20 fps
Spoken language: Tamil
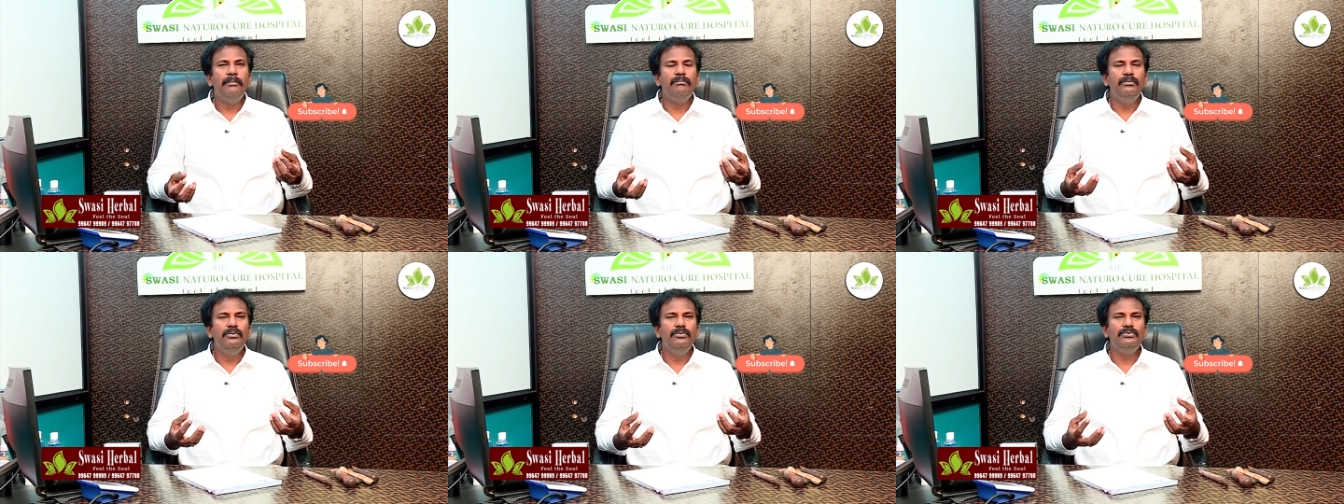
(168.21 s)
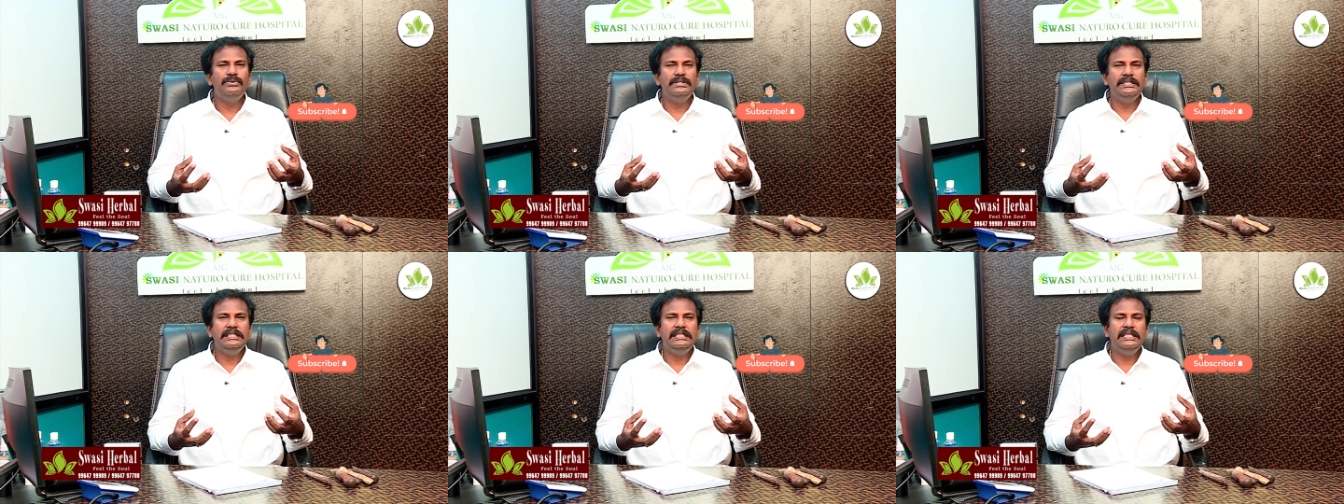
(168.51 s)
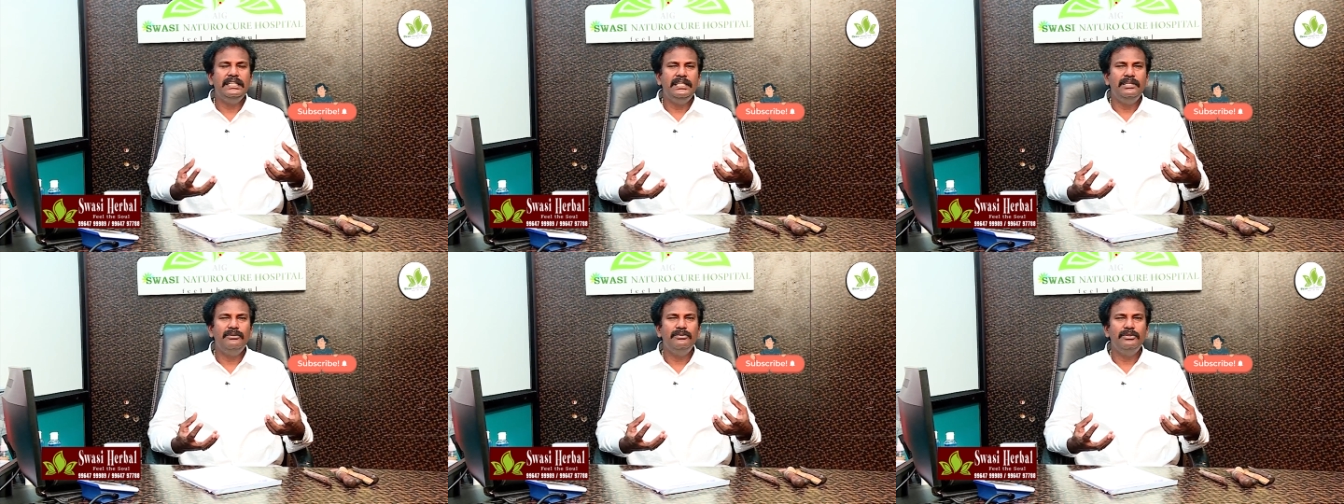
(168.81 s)
மியூசிக்
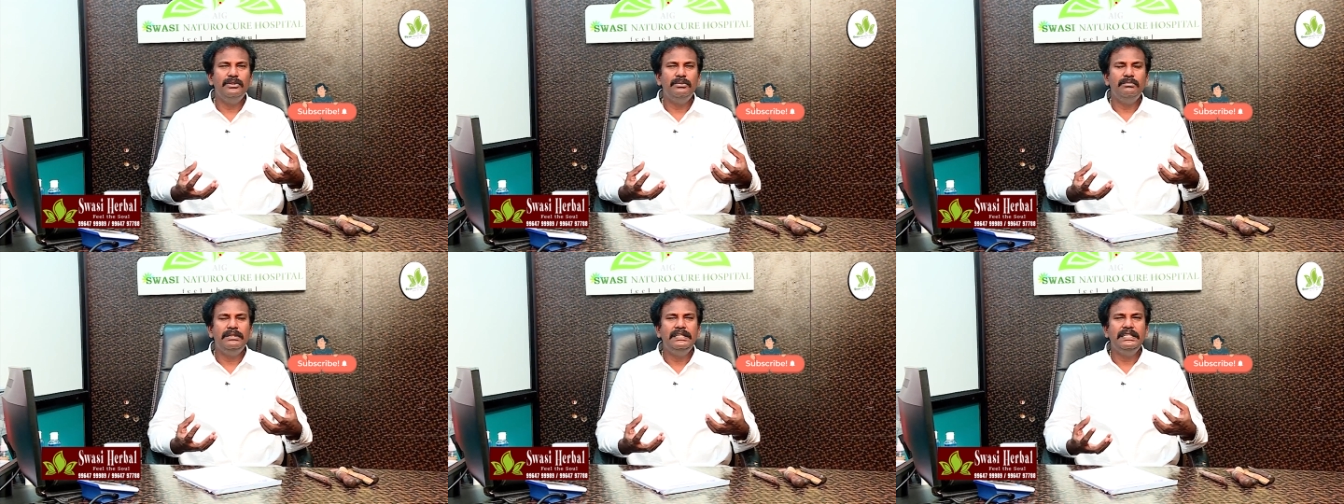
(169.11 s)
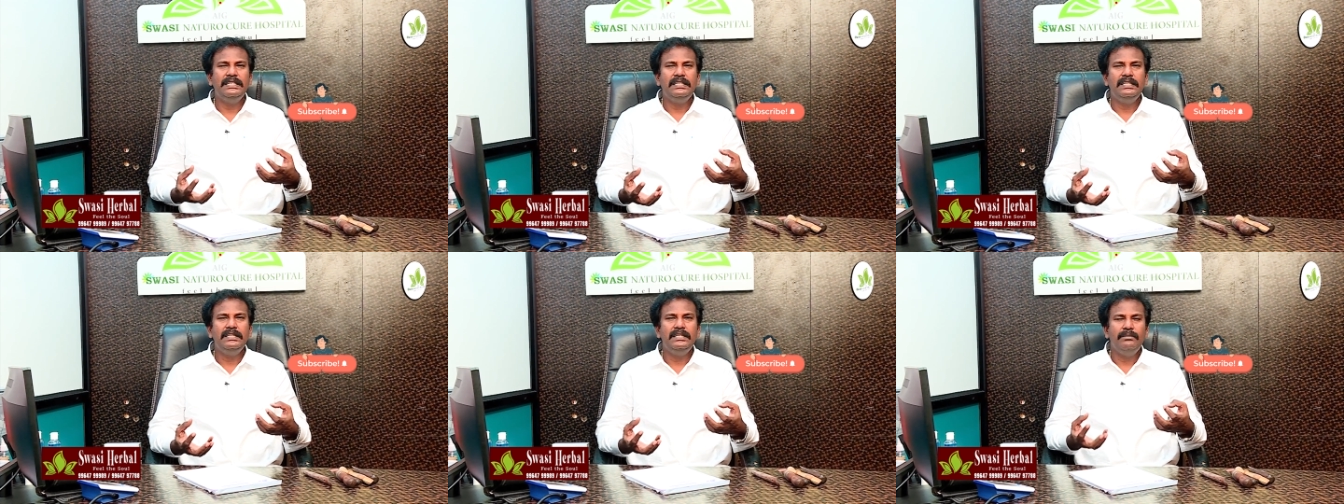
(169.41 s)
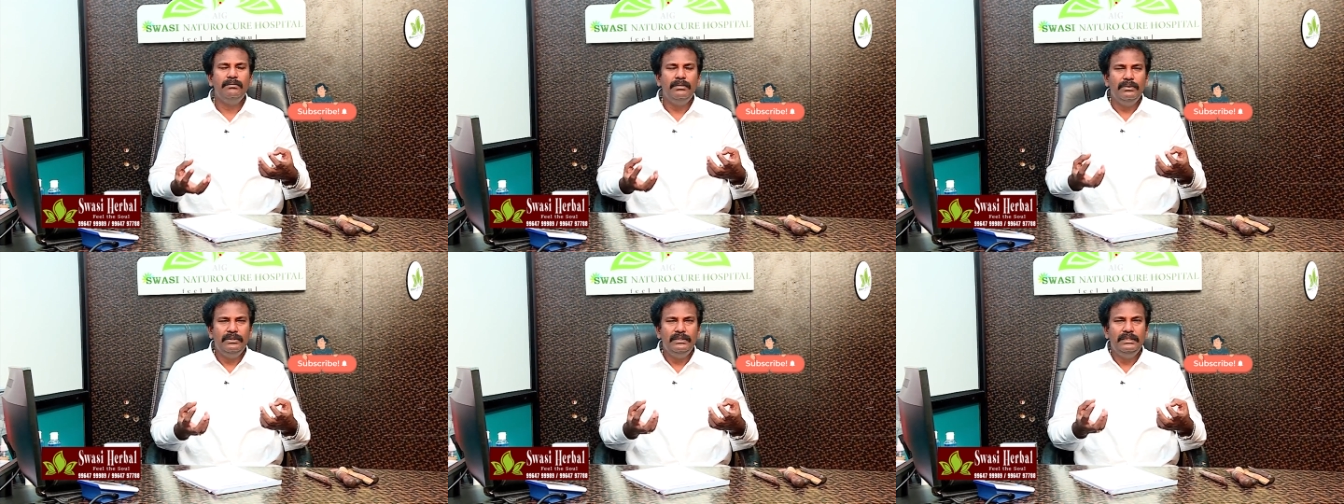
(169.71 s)
எல்லாம் வந்து பார்த்திங்கன்னா
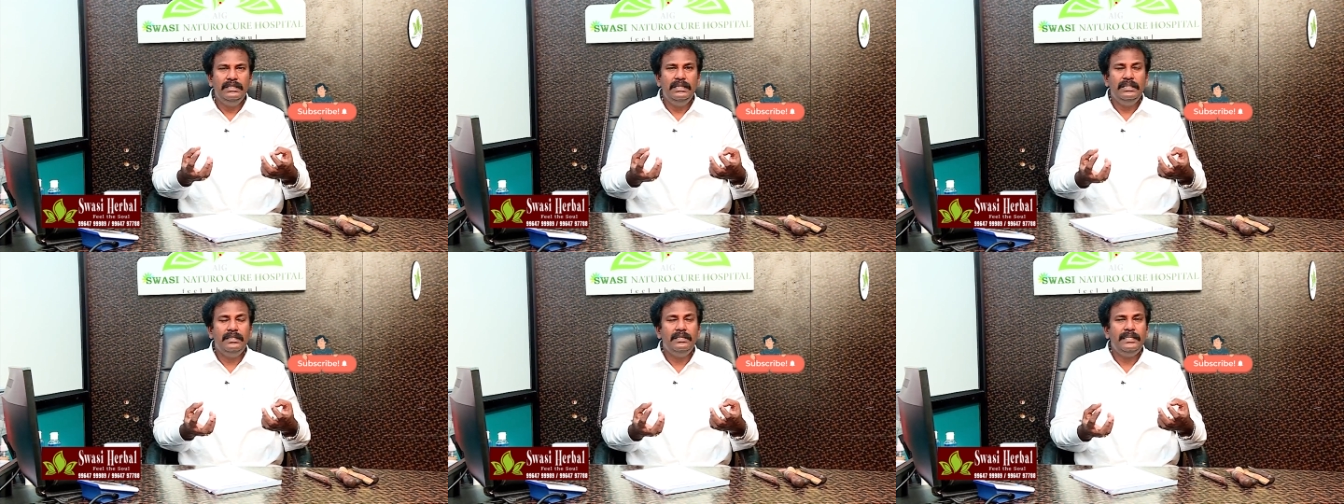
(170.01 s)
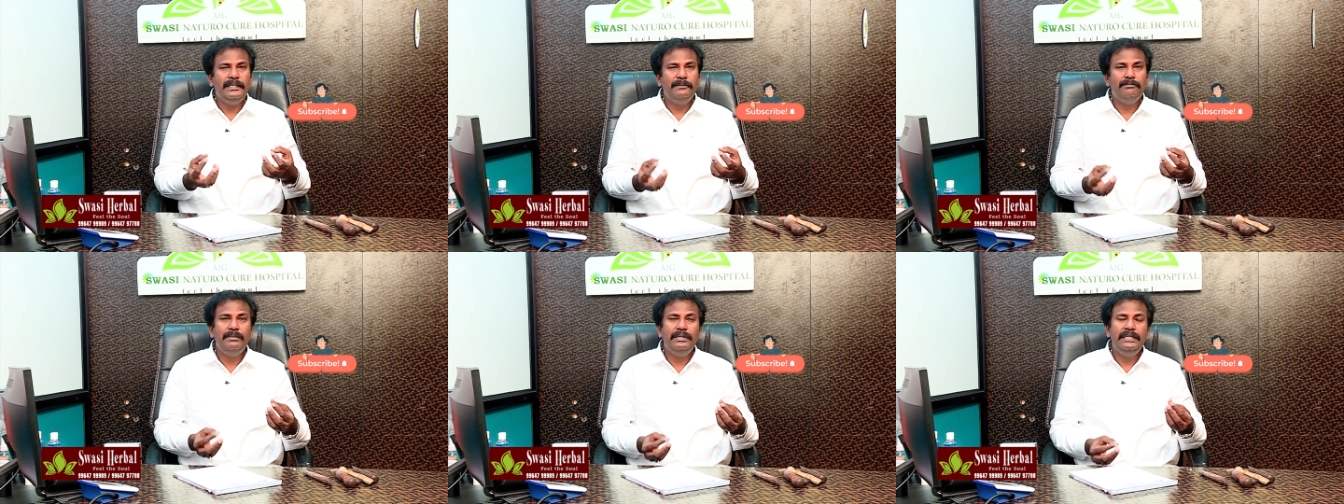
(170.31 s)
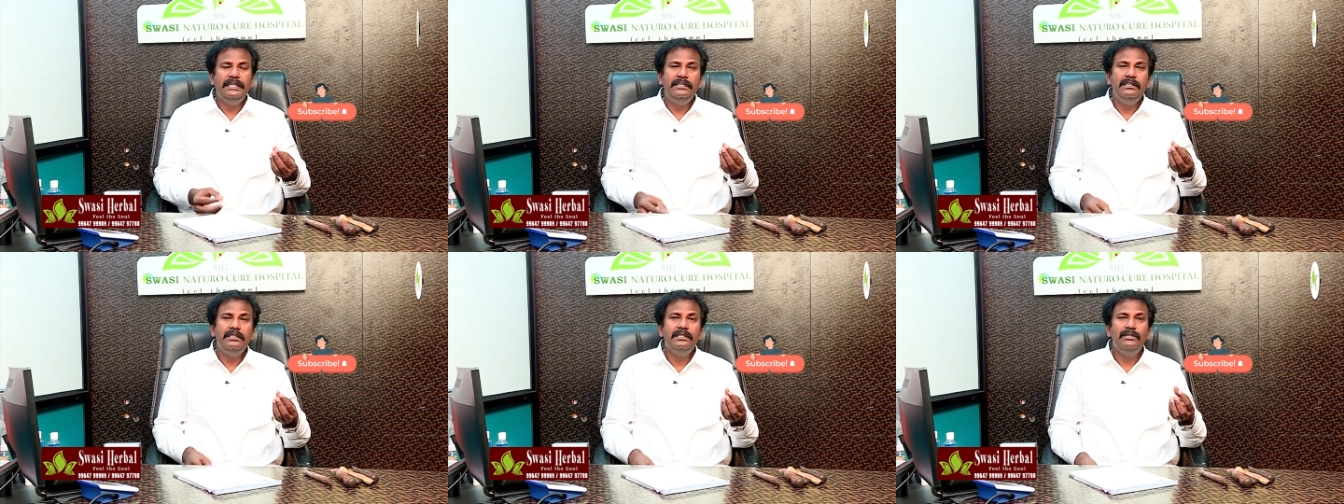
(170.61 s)
நம்மளை வந்து அட்ராக்ட்
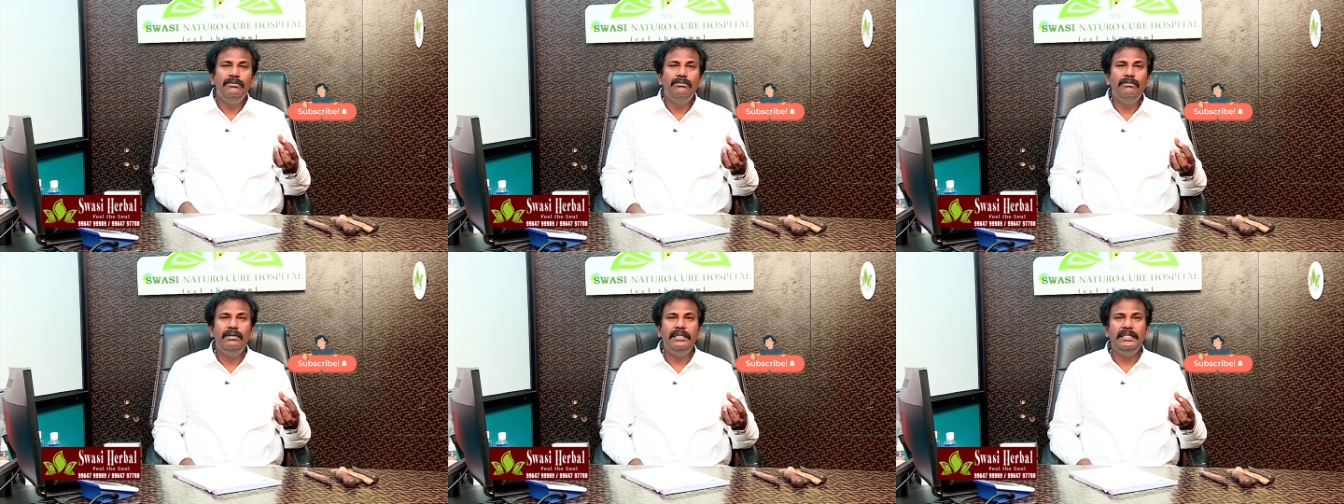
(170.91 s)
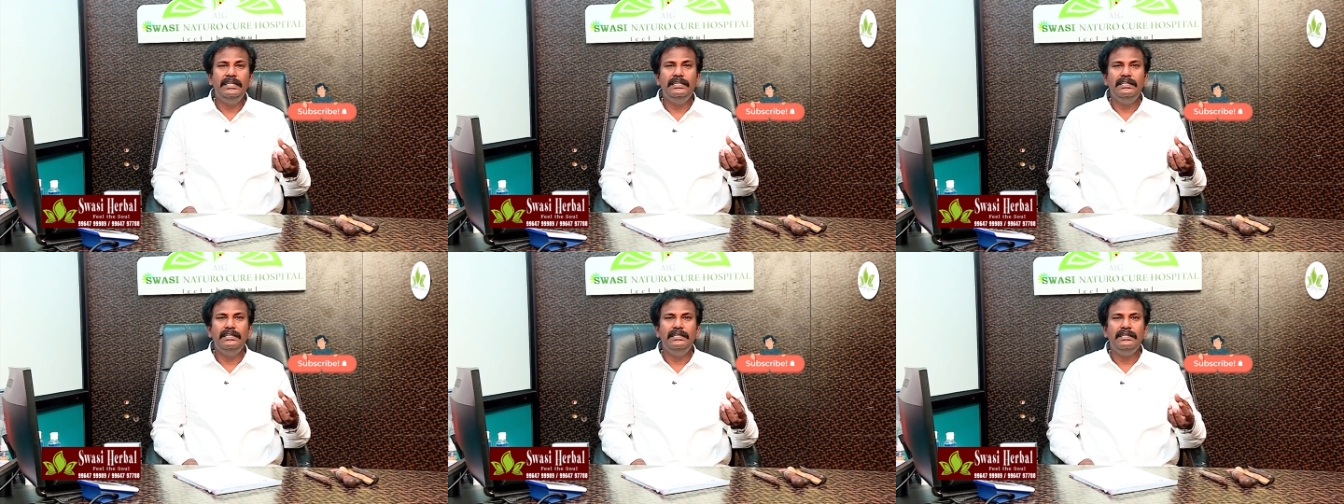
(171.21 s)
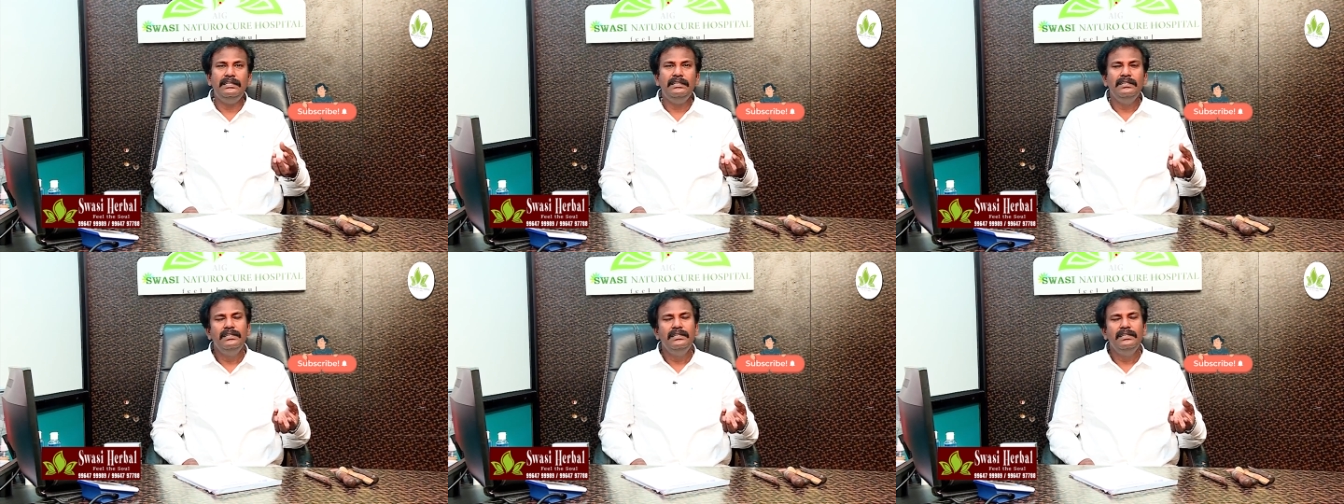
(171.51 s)
பண்ணிவிட்டு அந்த வரிகளை